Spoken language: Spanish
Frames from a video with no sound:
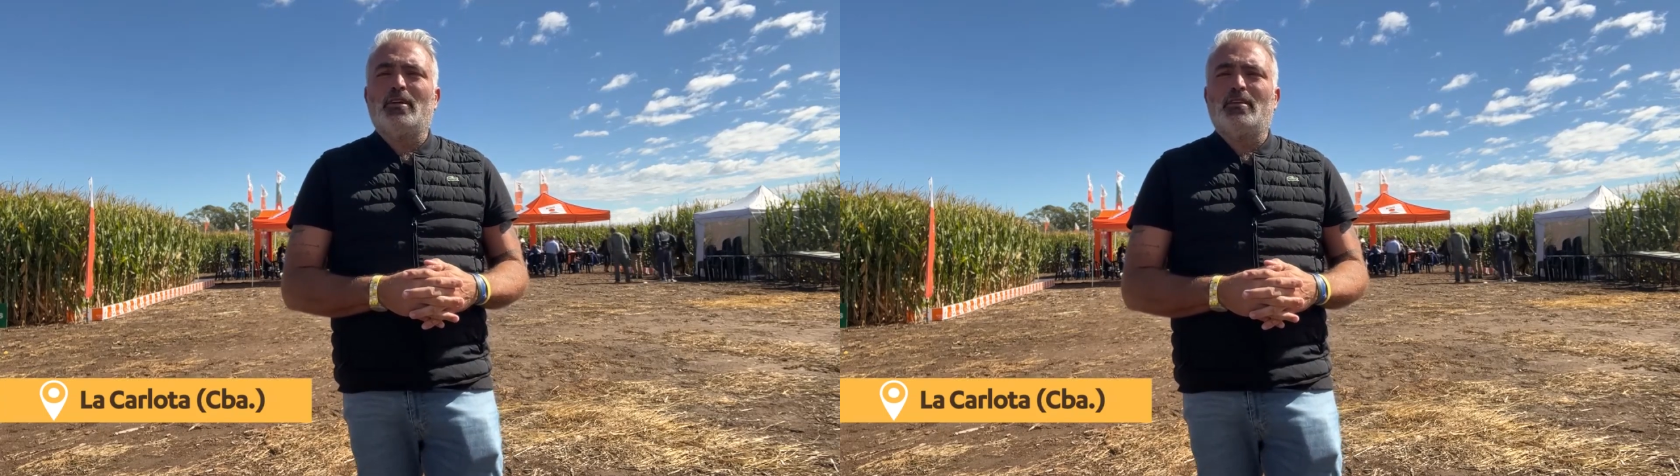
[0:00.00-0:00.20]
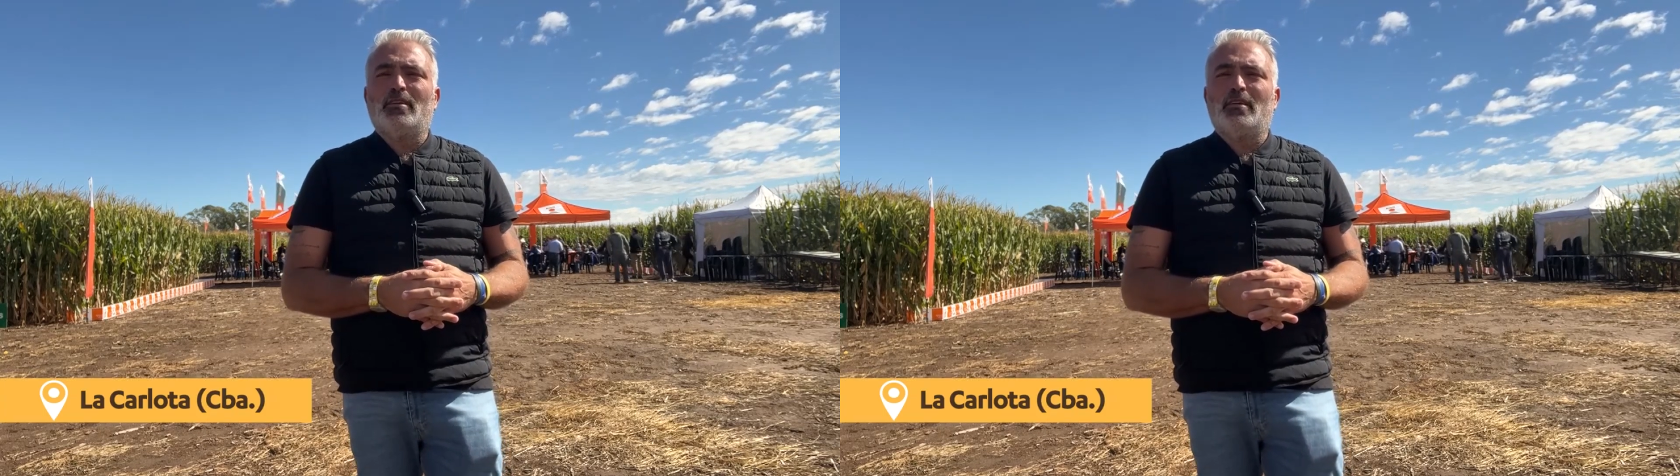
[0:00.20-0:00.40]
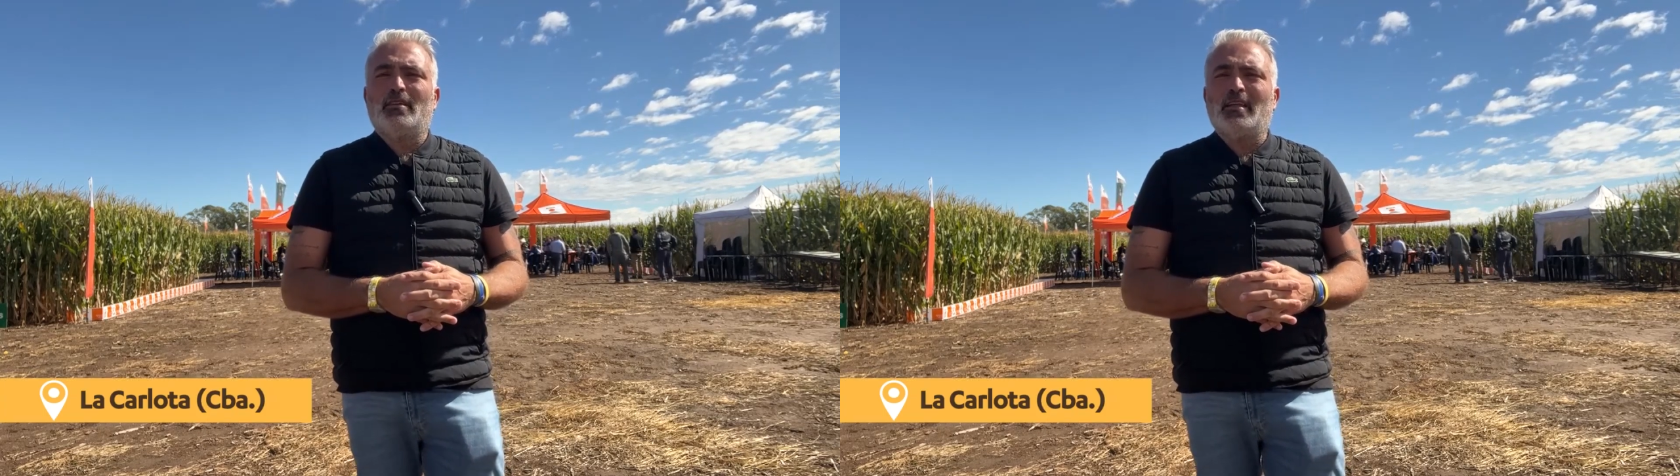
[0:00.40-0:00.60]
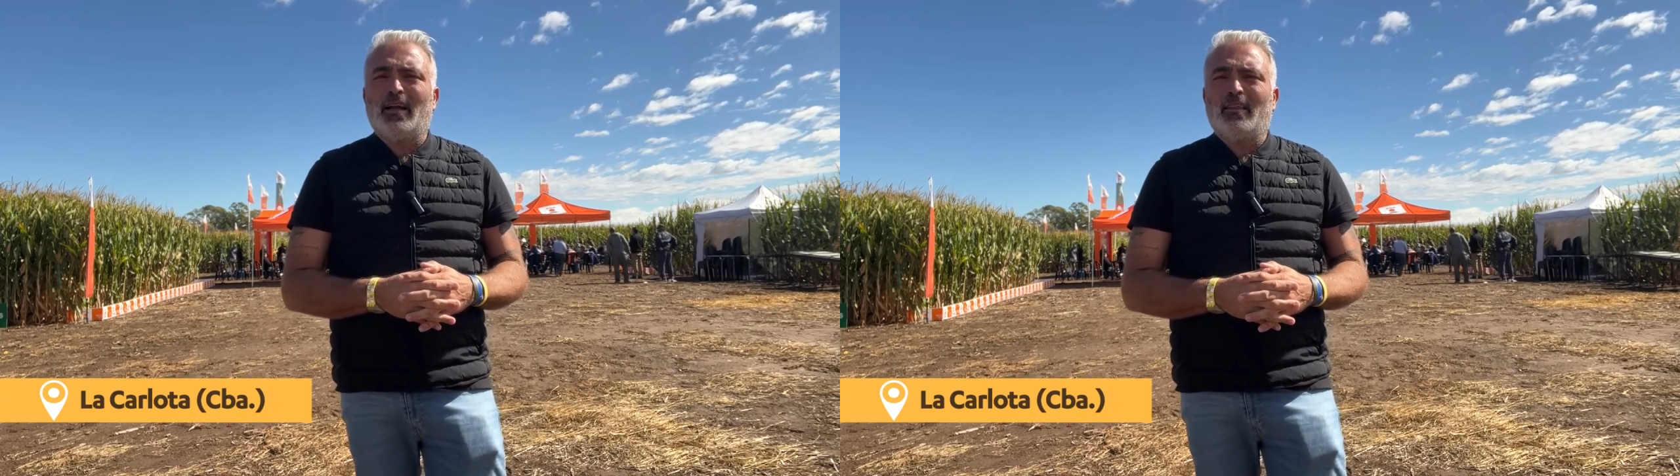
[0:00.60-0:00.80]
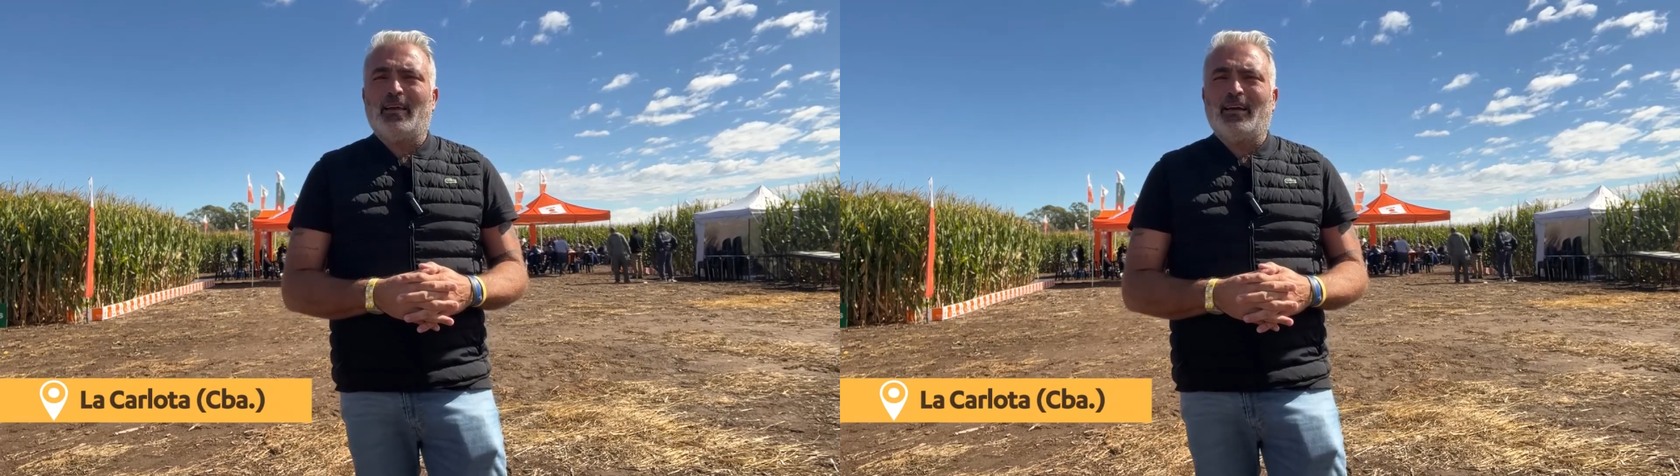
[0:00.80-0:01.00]
este
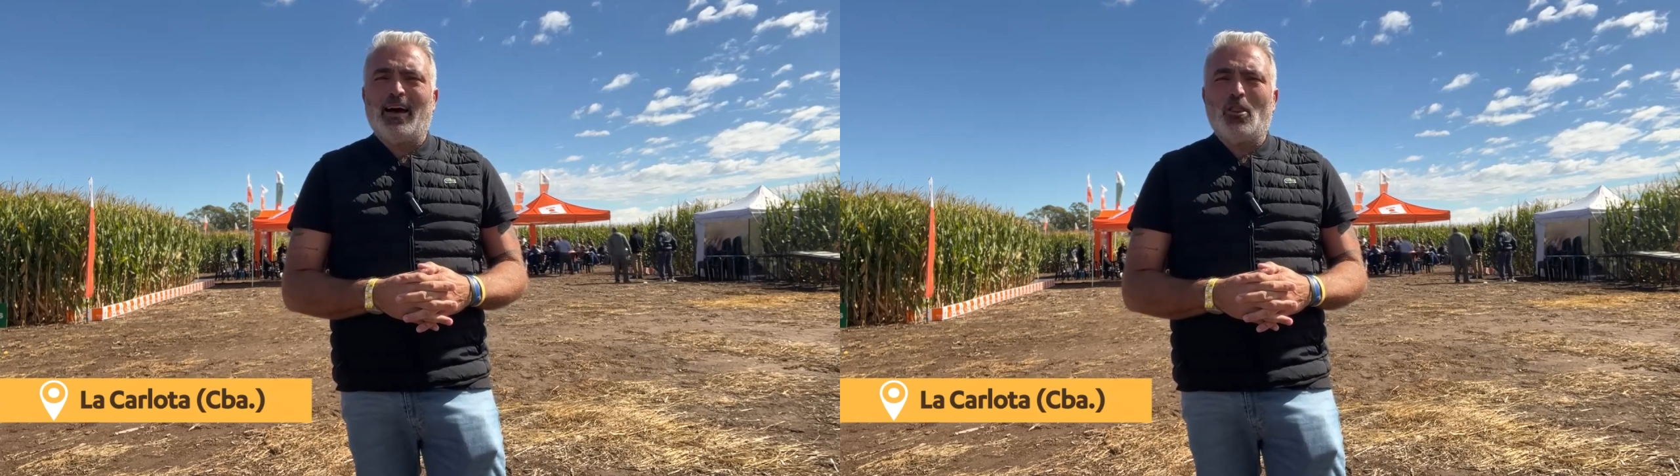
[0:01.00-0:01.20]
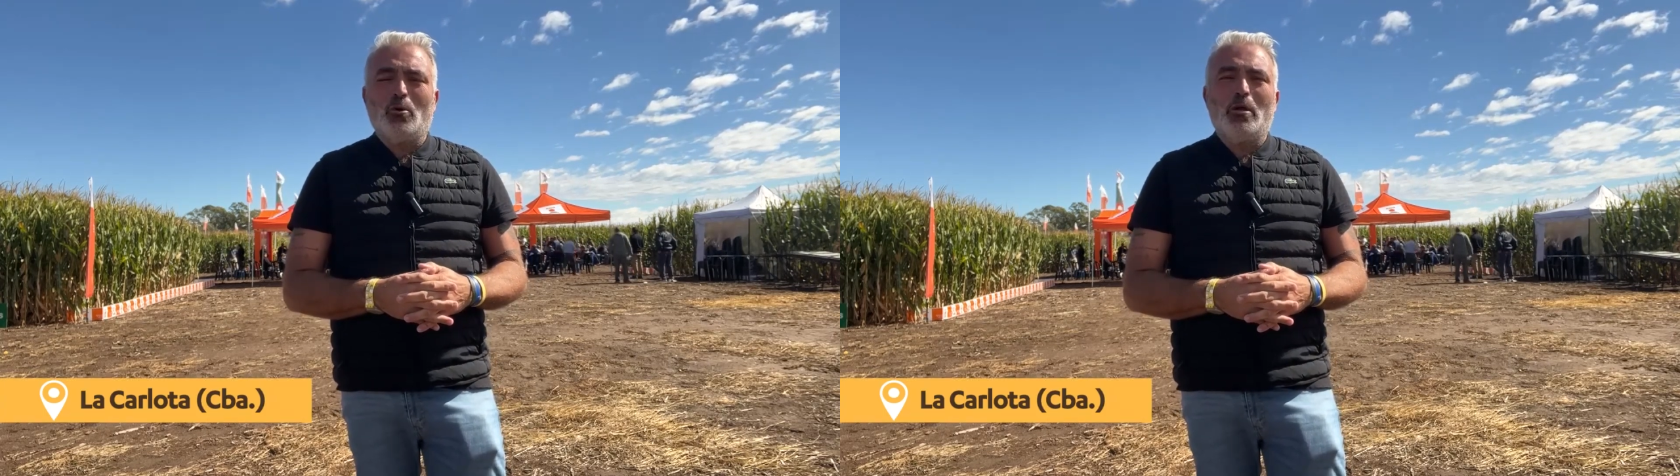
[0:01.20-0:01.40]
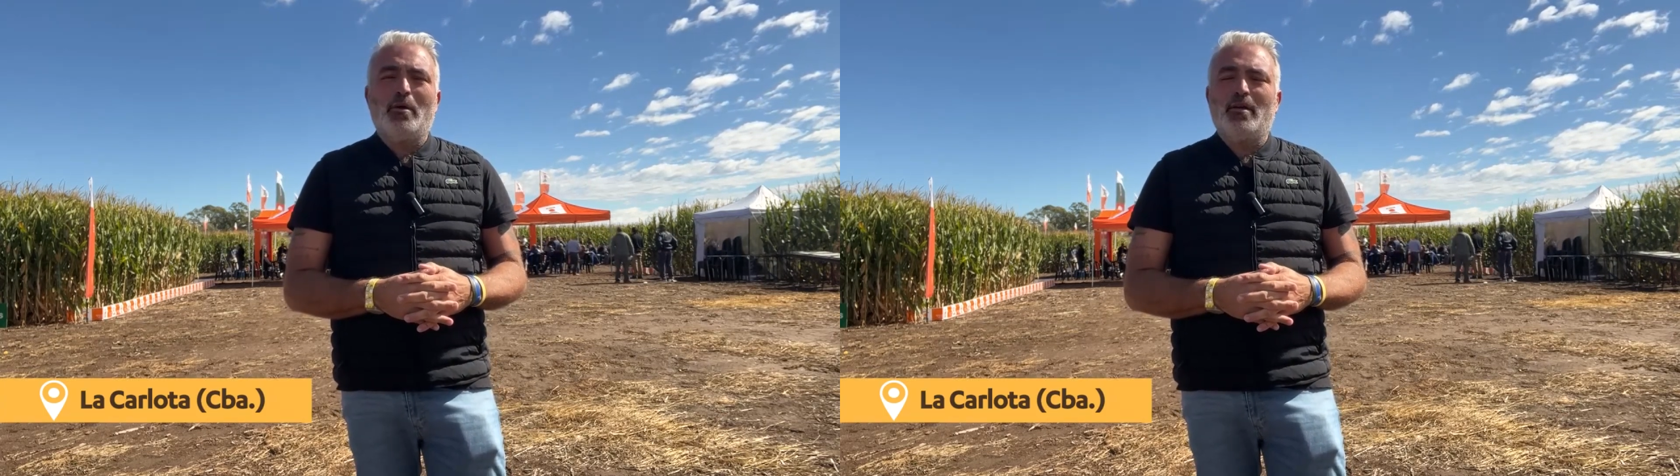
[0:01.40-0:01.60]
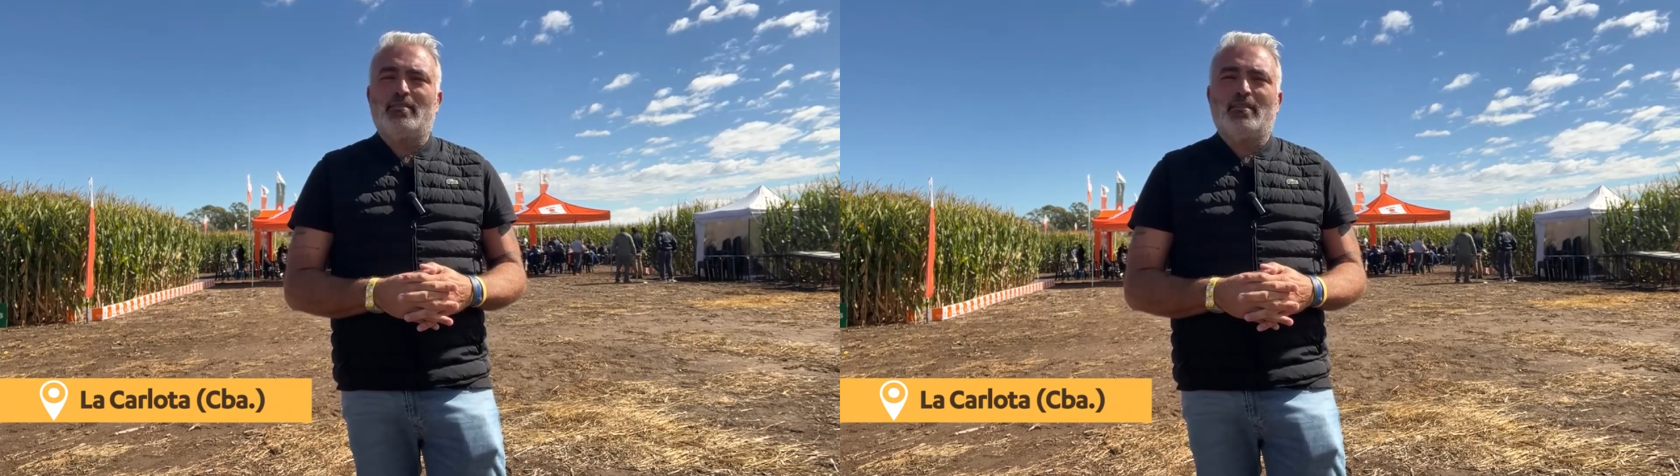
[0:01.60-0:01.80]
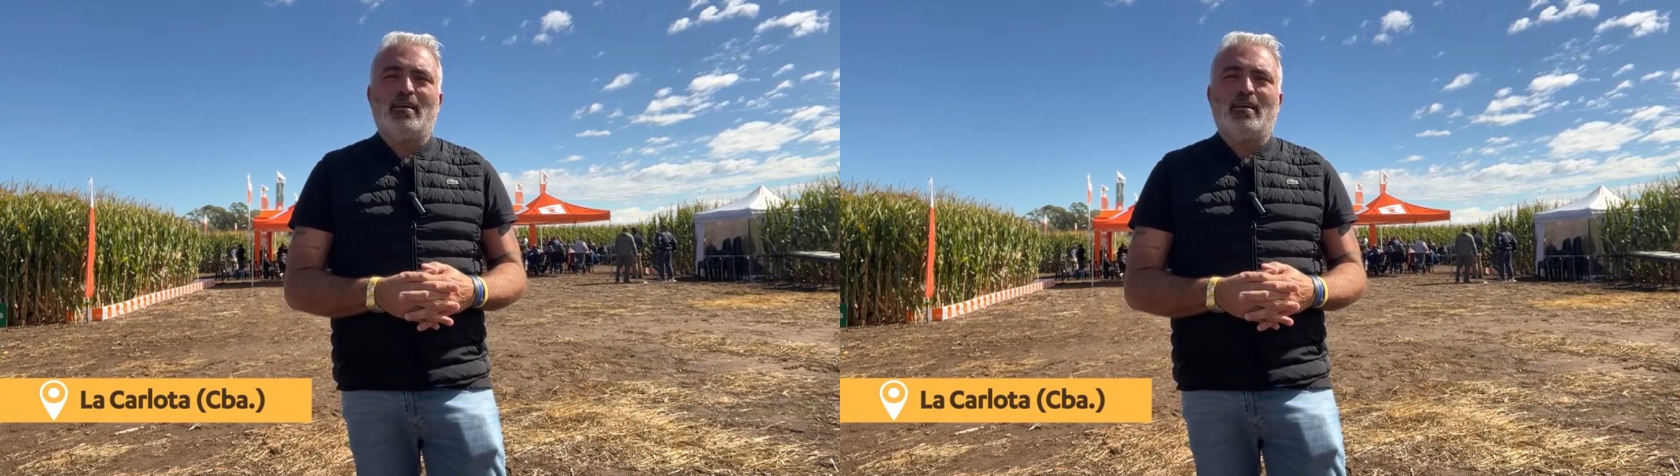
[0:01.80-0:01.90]
DAR de KWS